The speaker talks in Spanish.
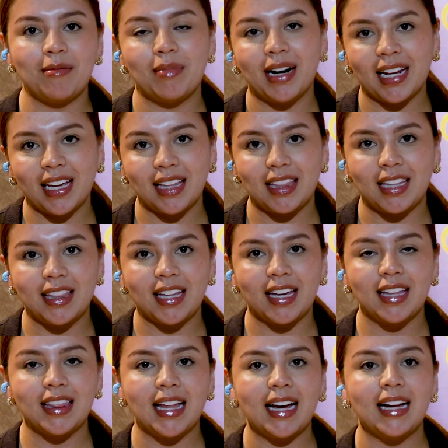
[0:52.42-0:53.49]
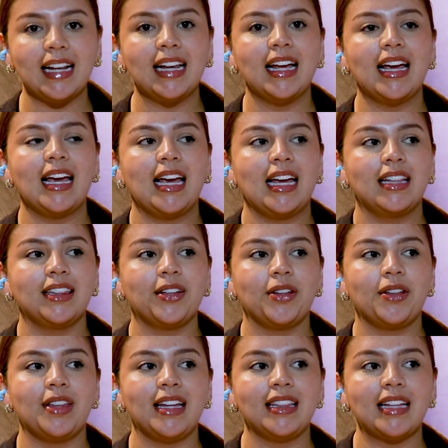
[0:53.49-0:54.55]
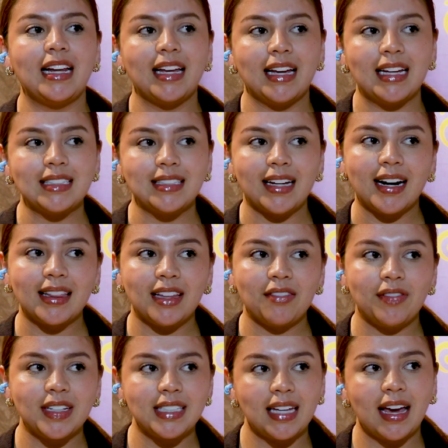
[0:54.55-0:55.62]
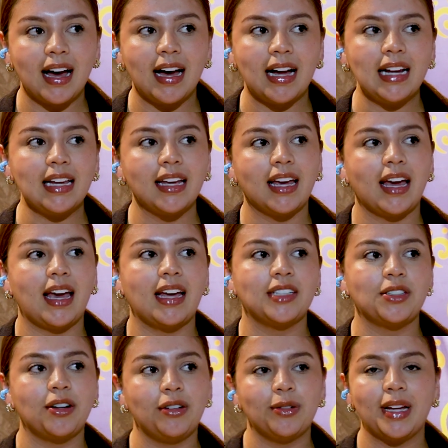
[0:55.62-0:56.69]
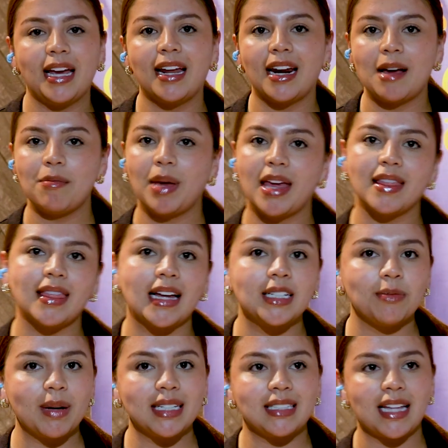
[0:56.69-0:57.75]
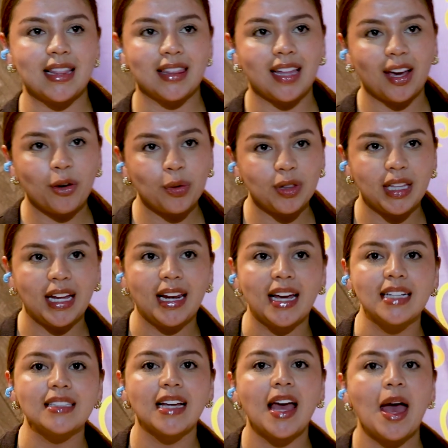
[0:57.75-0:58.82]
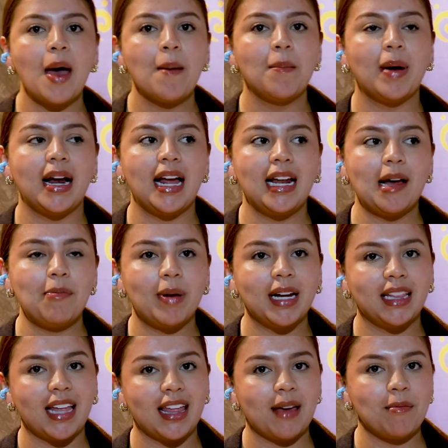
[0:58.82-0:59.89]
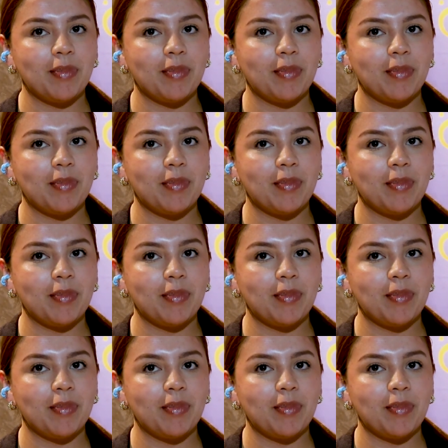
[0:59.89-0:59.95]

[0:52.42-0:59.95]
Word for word: de marketing digital, todo de inteligencia artificial, que son herramientas bastante útiles para la parte de